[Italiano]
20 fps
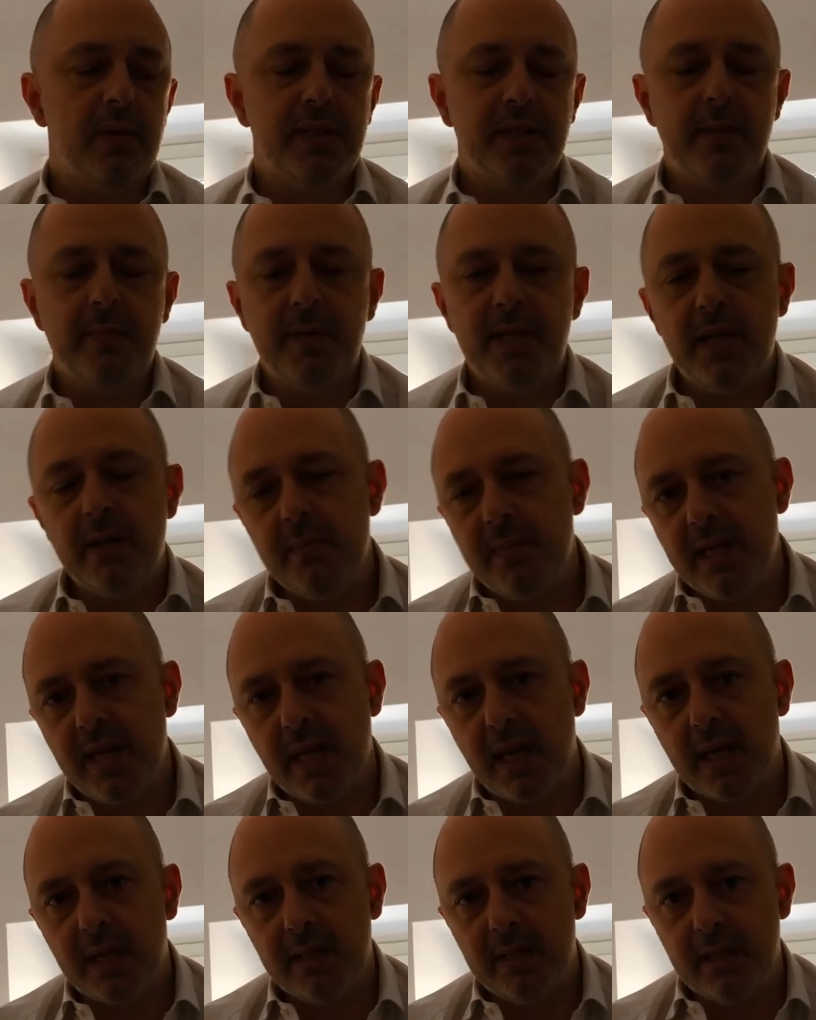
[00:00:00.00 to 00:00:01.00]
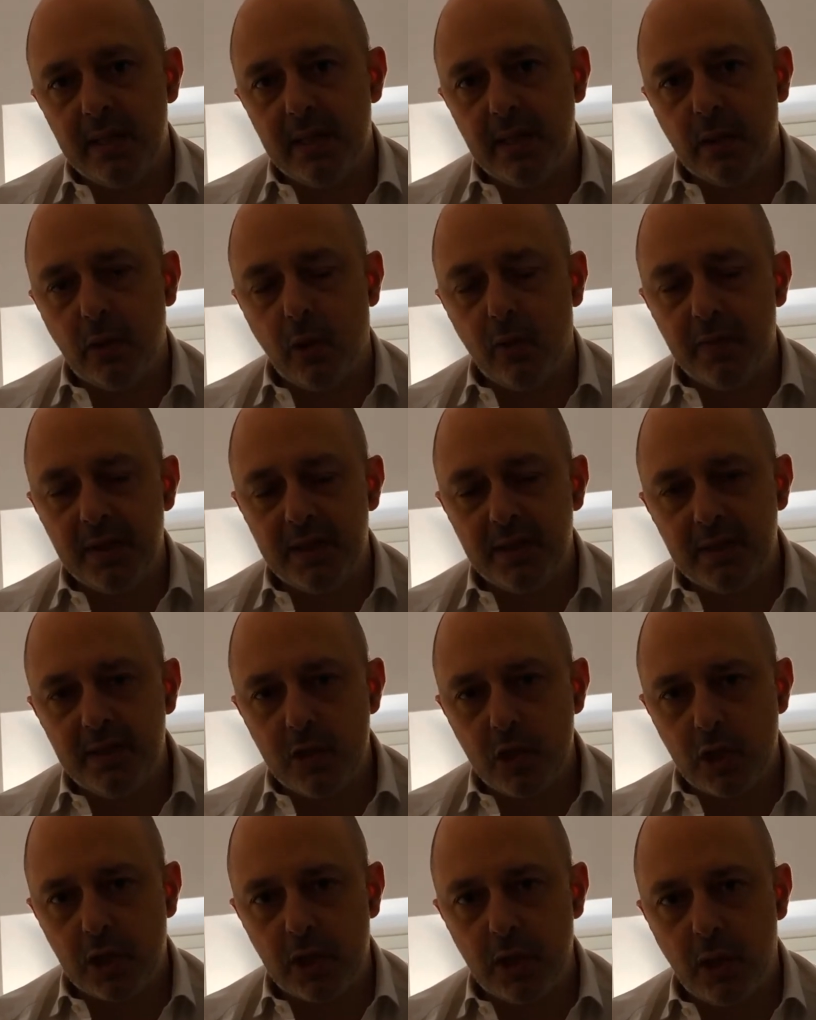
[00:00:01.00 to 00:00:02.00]
epidemia di
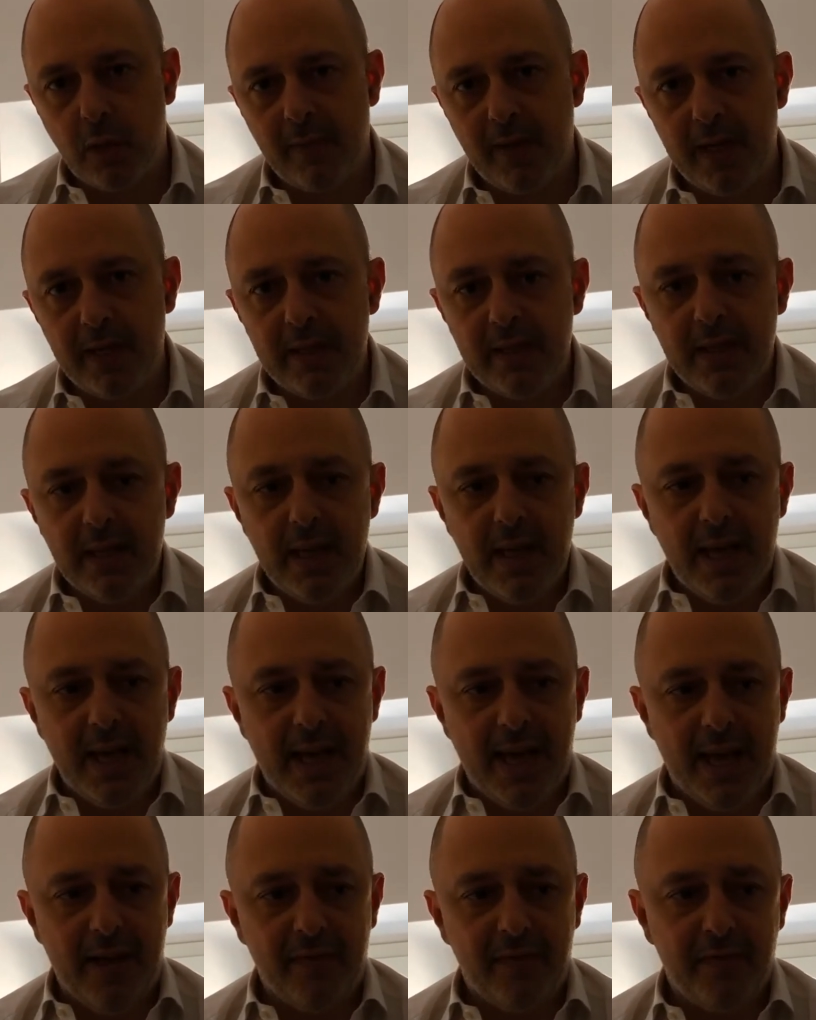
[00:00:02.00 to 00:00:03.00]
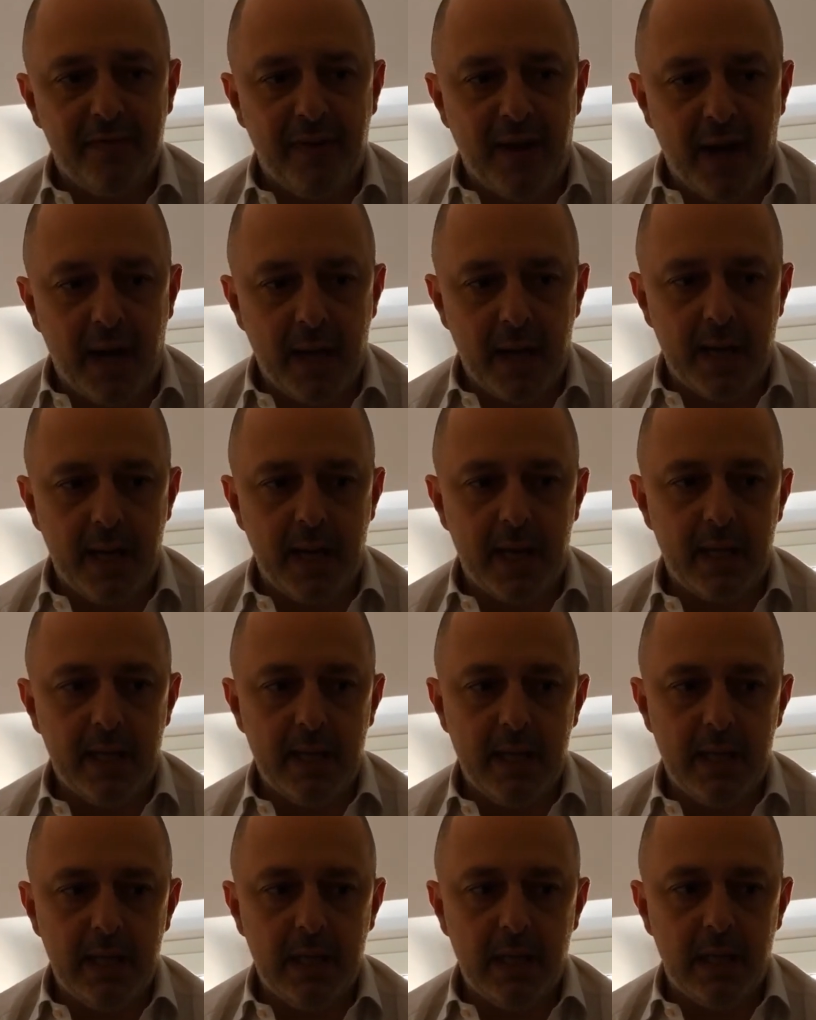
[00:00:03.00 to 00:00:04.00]
Covid-19 e fare
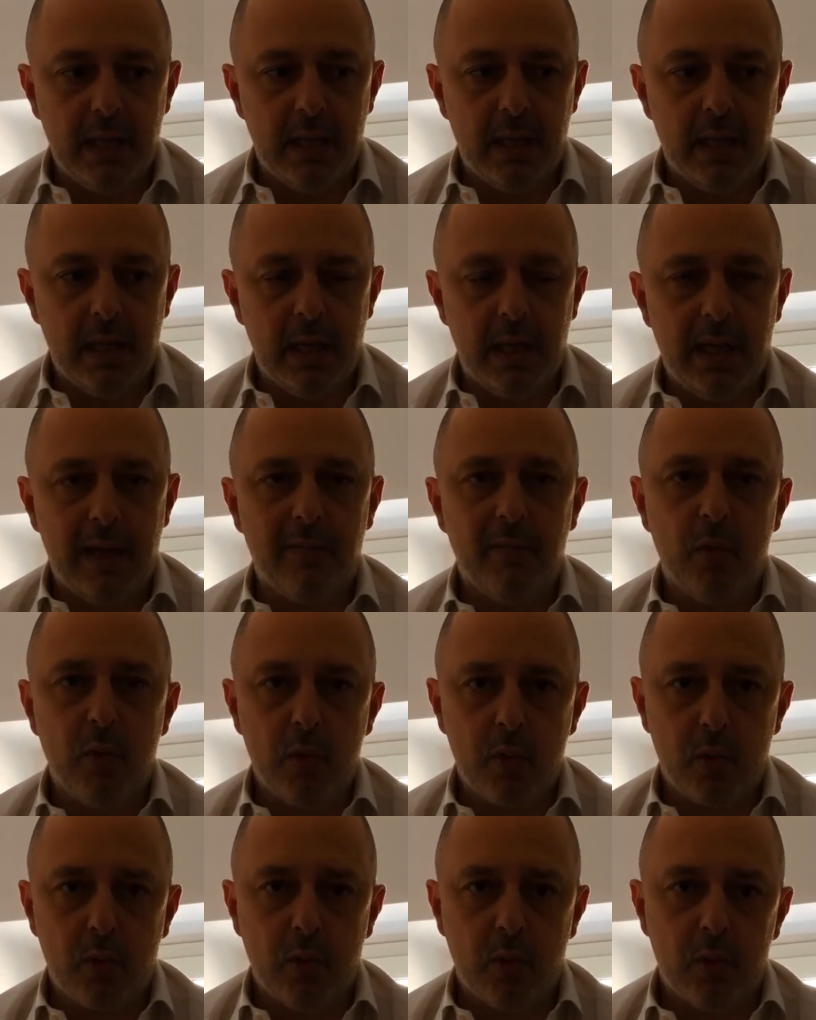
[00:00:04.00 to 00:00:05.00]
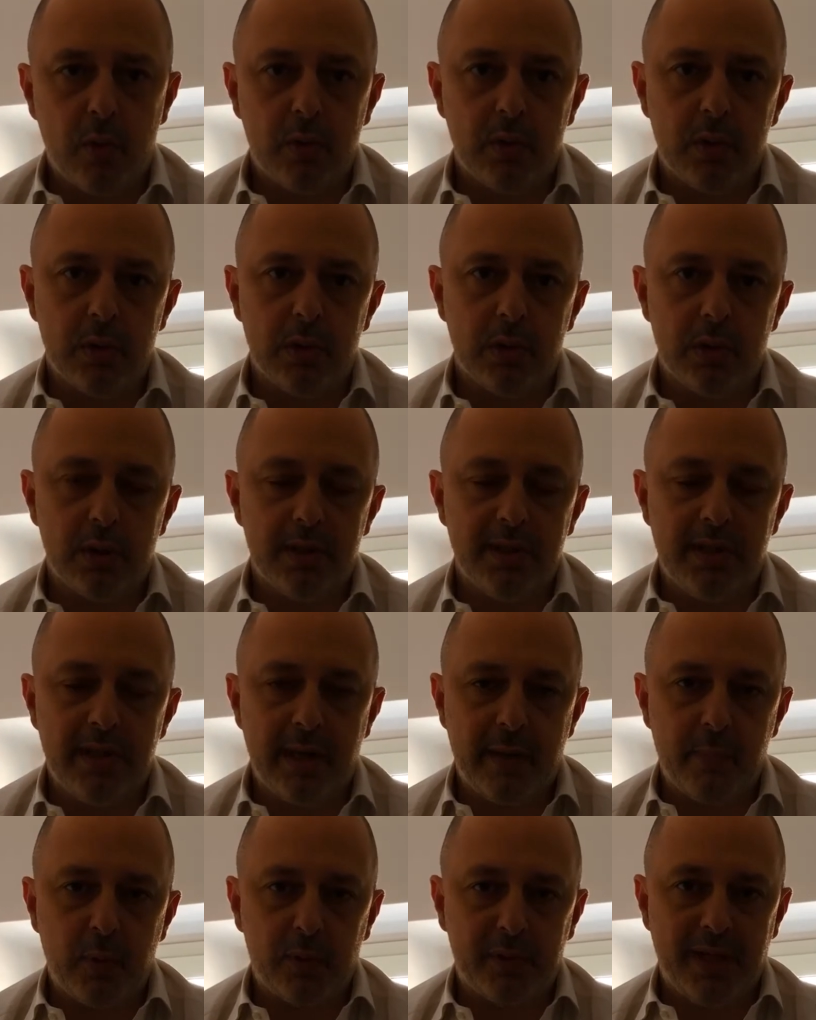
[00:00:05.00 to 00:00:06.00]
il lavoro uh, del
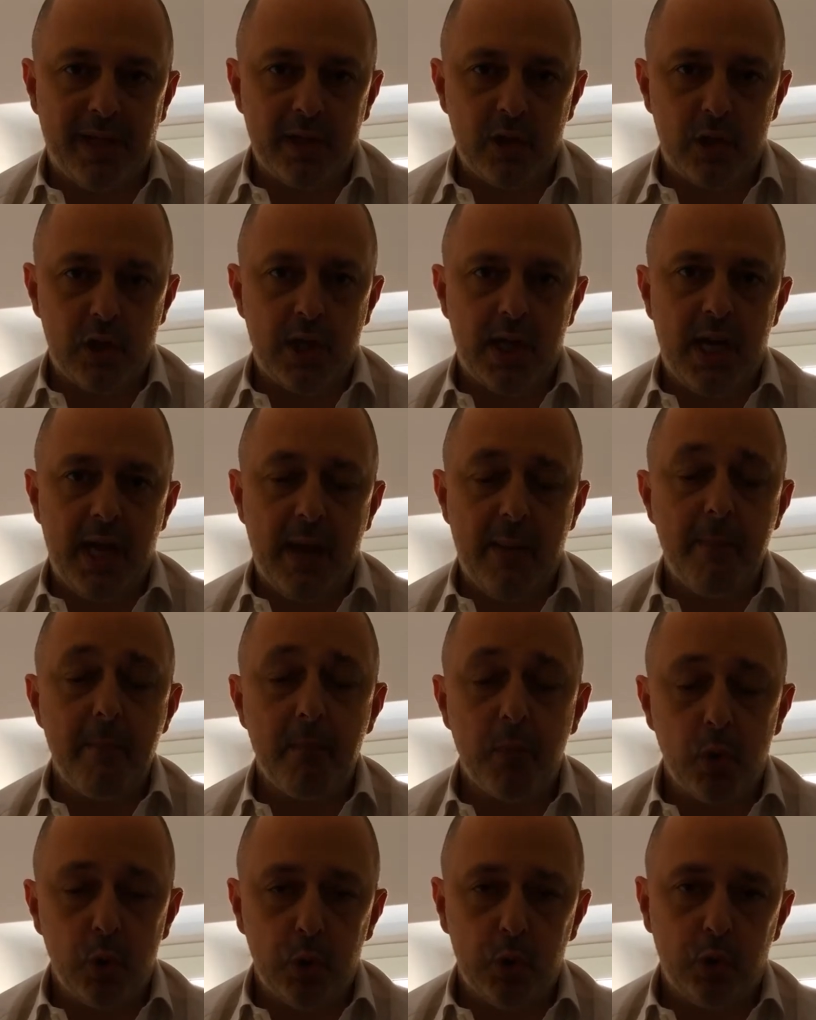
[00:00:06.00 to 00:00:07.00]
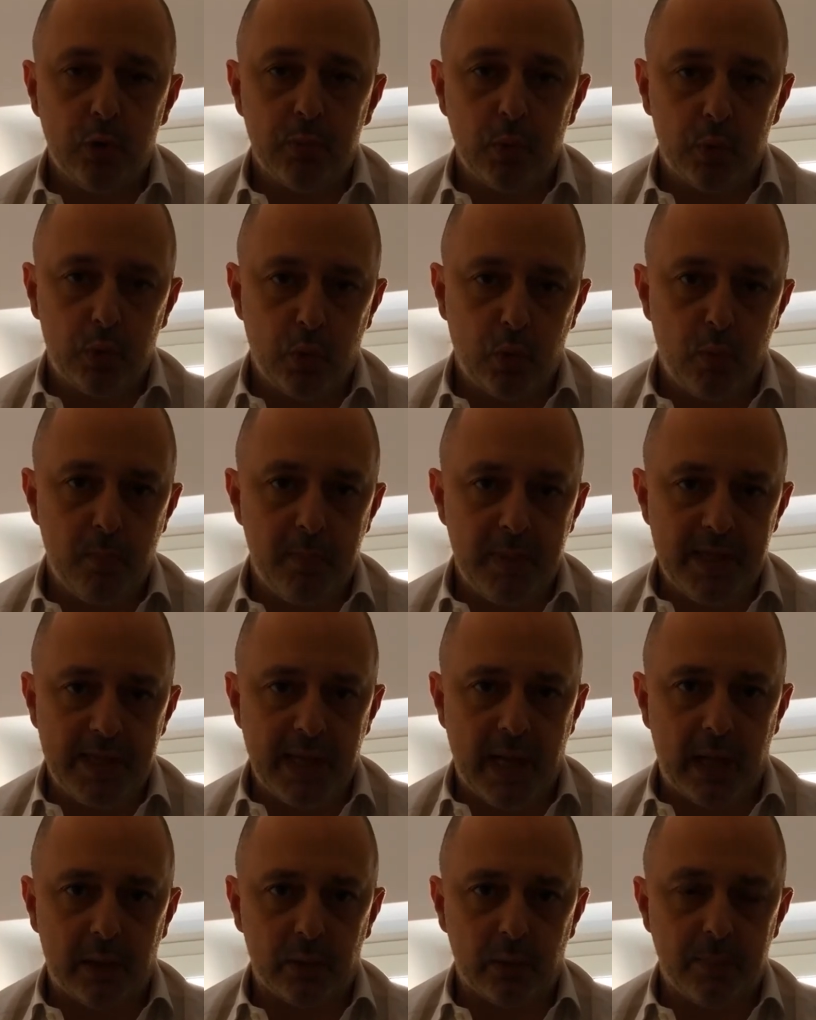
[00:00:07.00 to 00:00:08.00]
reportage è molto molto
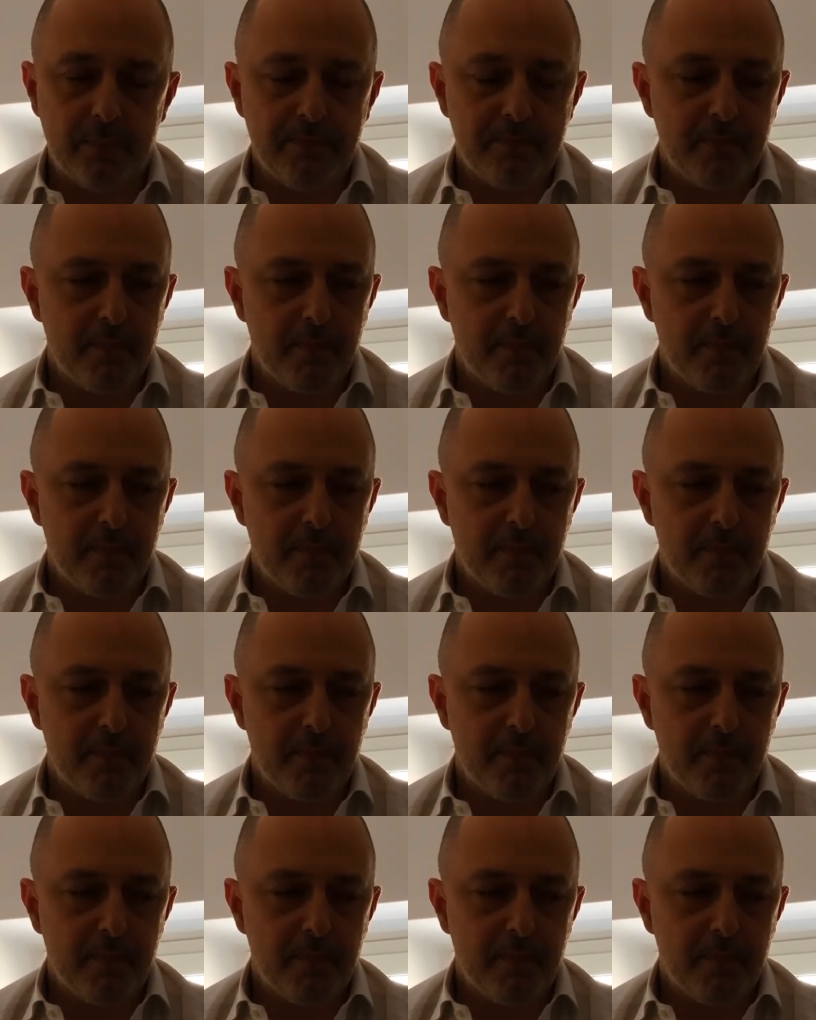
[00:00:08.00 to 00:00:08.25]
complicato.